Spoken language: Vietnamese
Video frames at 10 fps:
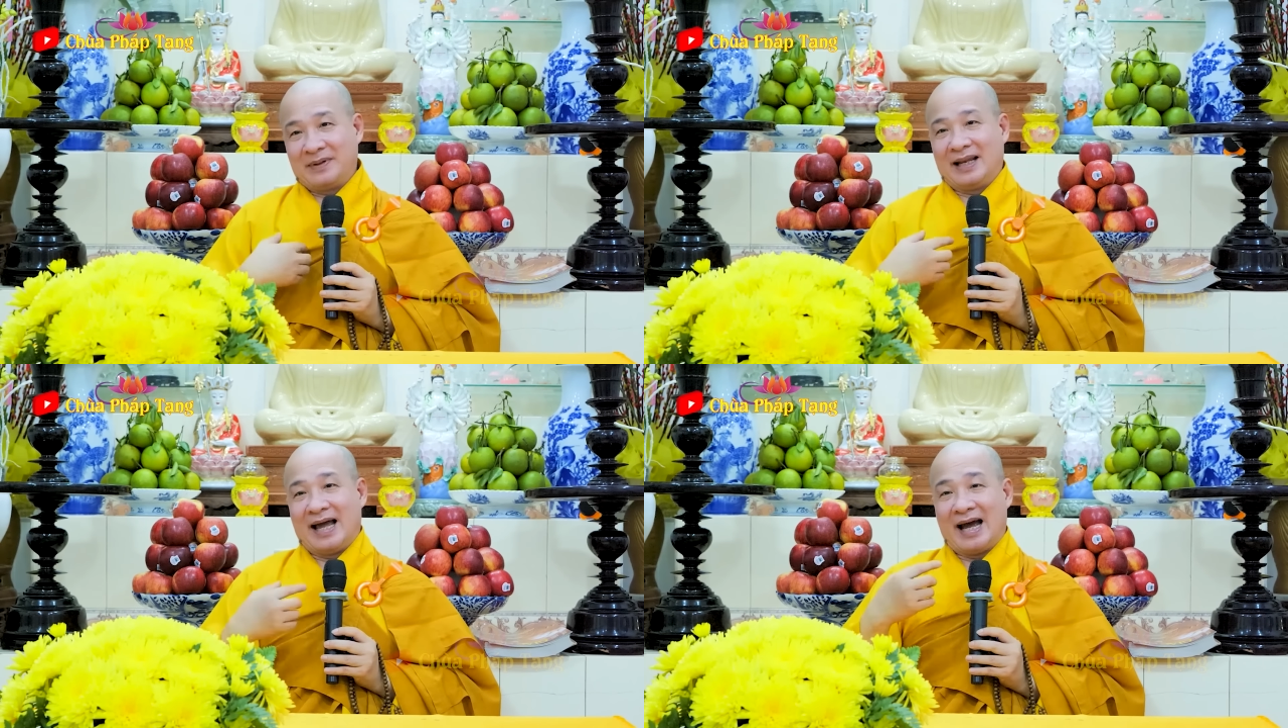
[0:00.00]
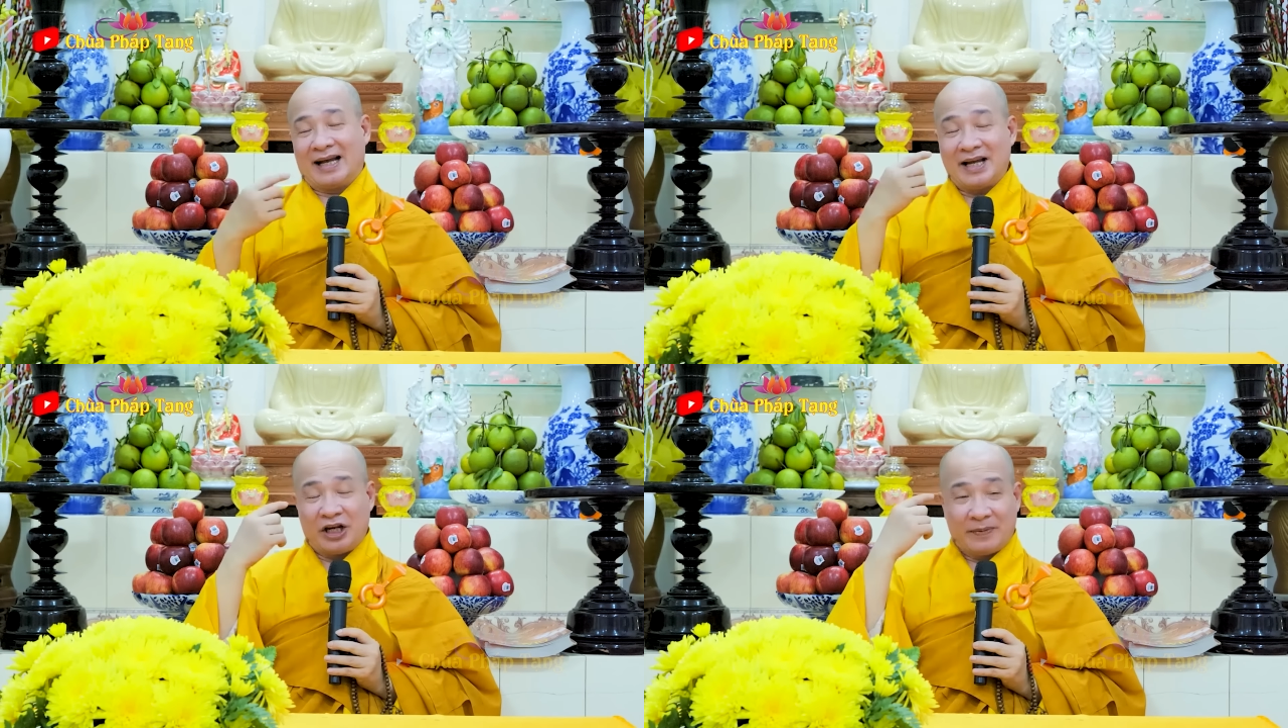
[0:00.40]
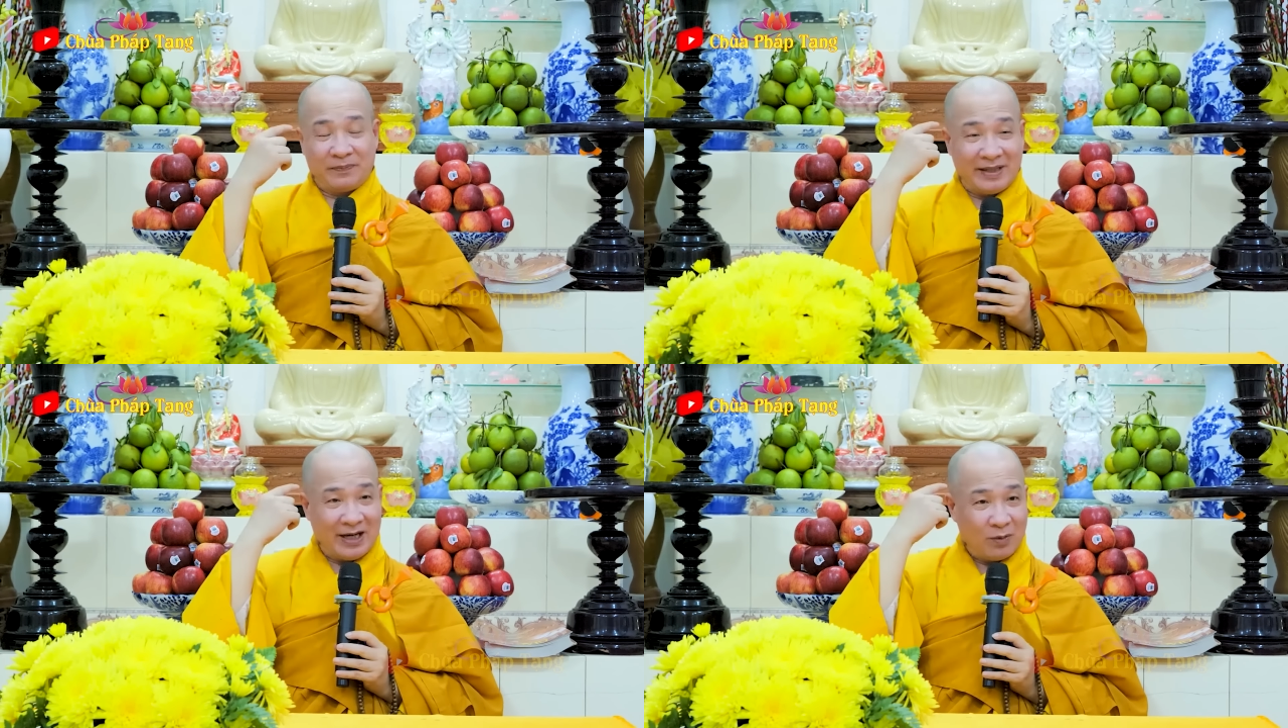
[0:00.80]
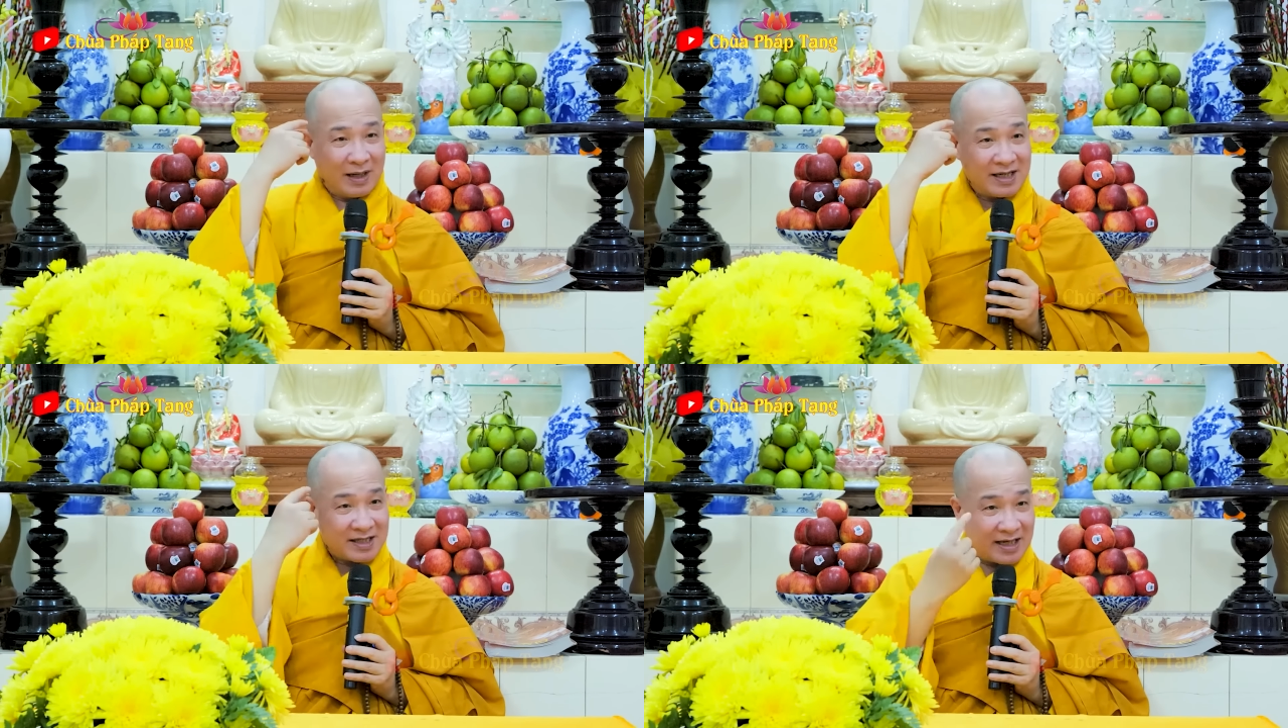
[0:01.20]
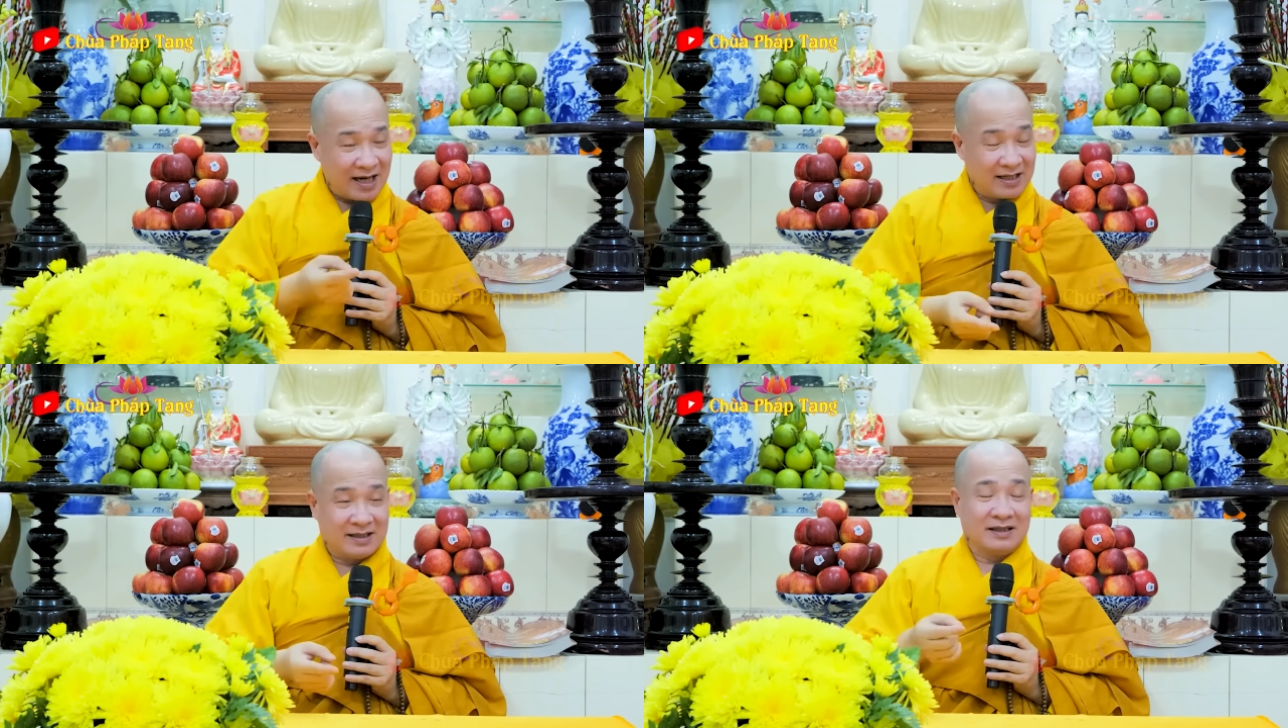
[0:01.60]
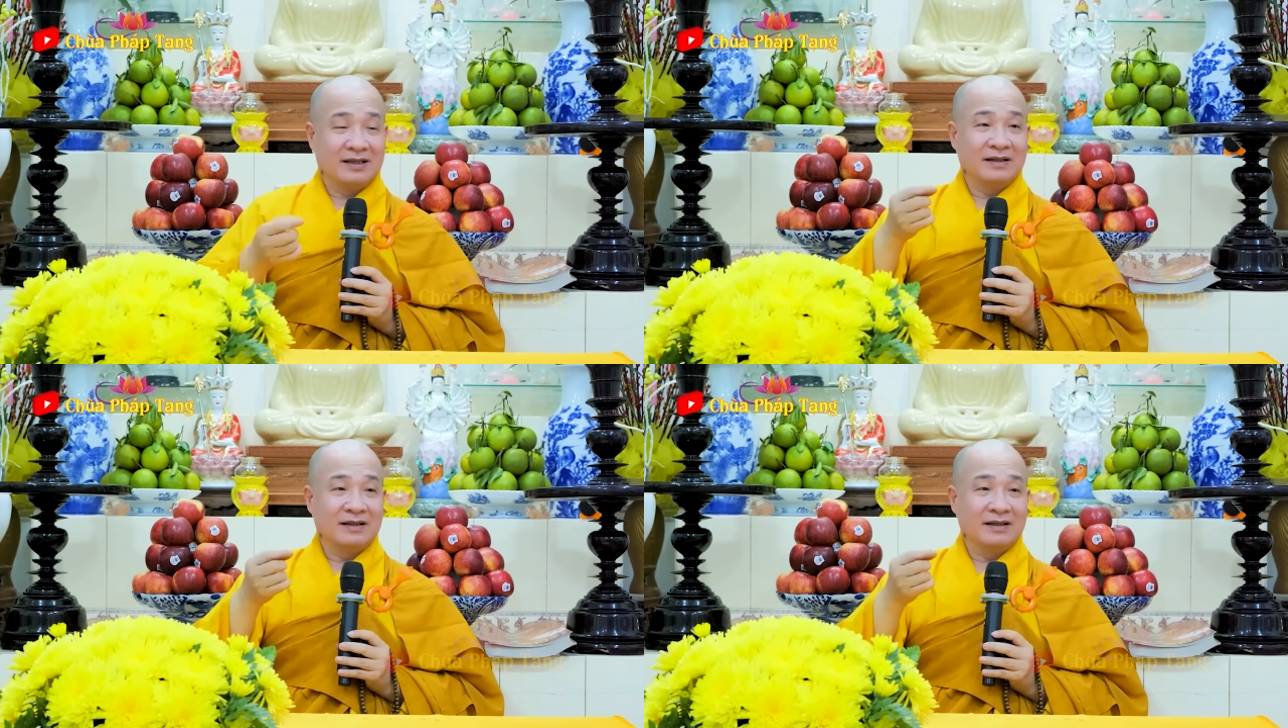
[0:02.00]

là cái nghiệp gieo bởi sân,